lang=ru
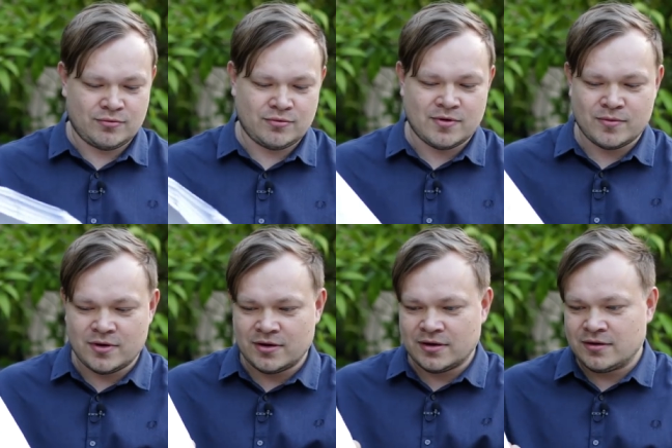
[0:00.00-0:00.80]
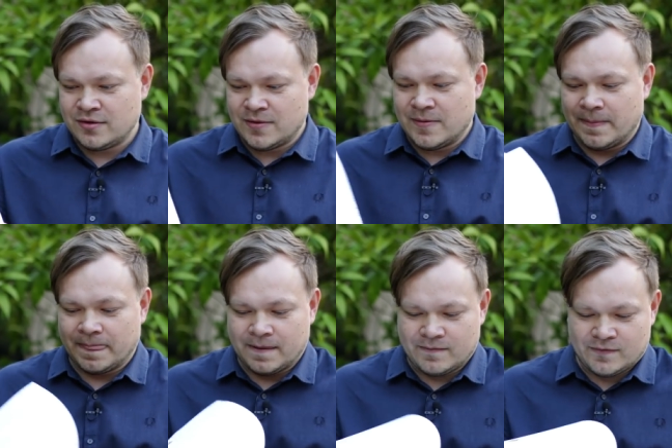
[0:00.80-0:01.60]
ну, довольно она...
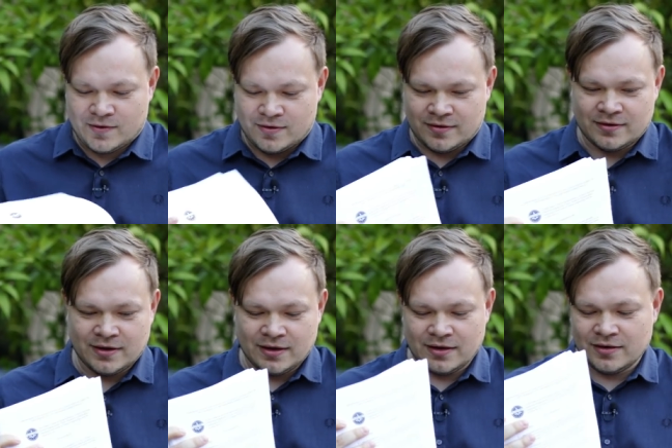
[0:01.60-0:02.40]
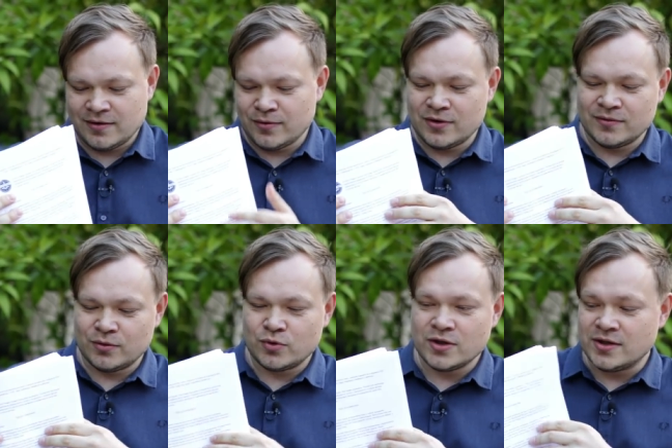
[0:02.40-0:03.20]
Да, довольно
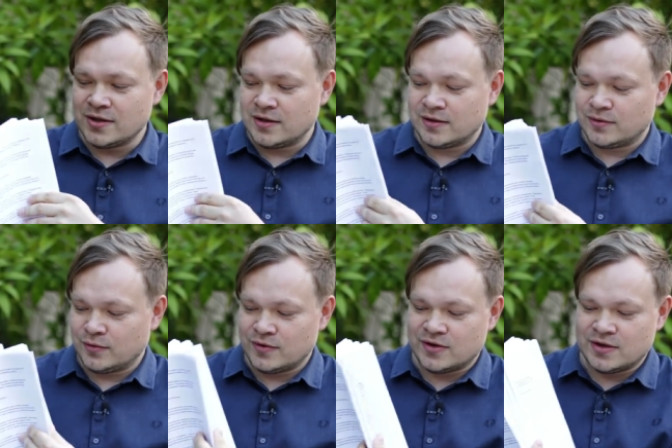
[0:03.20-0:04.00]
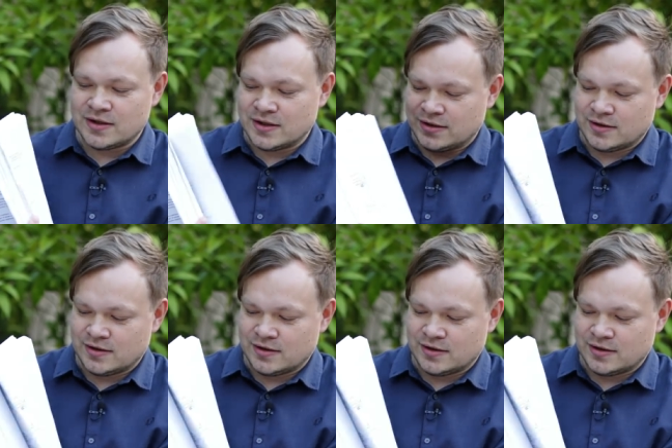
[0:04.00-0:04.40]
внушительная, то есть здесь... Как